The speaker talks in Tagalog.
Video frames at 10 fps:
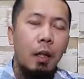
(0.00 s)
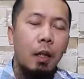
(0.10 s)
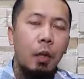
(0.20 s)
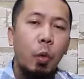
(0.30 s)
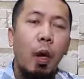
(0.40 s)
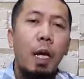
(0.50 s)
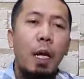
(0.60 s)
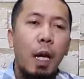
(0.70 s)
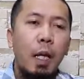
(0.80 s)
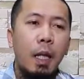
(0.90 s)
So
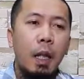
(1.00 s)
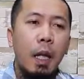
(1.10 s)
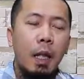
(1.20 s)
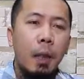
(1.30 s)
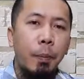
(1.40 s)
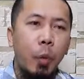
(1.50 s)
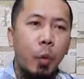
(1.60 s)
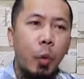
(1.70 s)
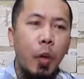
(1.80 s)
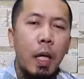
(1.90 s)
alagaan natin ang ating
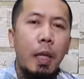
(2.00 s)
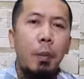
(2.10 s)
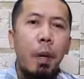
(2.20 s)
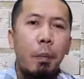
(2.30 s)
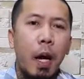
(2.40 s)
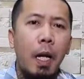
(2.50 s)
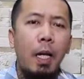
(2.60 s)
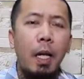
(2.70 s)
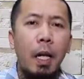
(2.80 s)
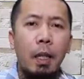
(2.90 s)
puso na
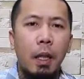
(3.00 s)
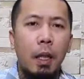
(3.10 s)
mabaling ang ating